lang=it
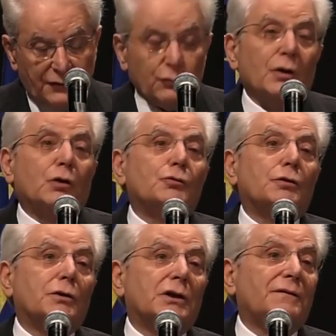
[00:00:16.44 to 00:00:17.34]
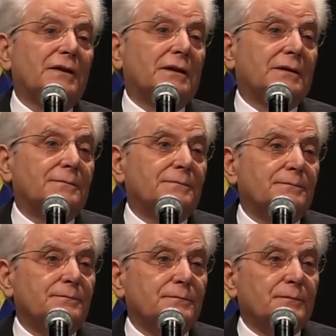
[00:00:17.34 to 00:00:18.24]
e sulle condizioni di vita
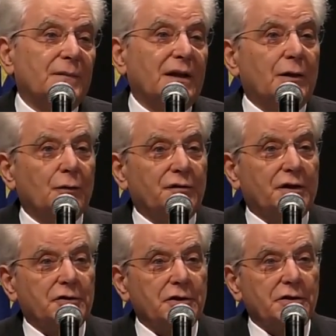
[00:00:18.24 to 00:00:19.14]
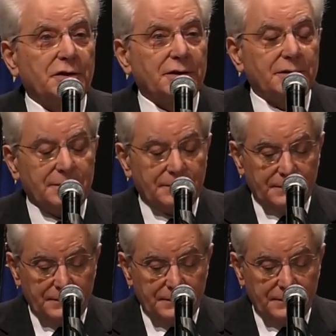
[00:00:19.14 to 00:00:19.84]
della nostra gente.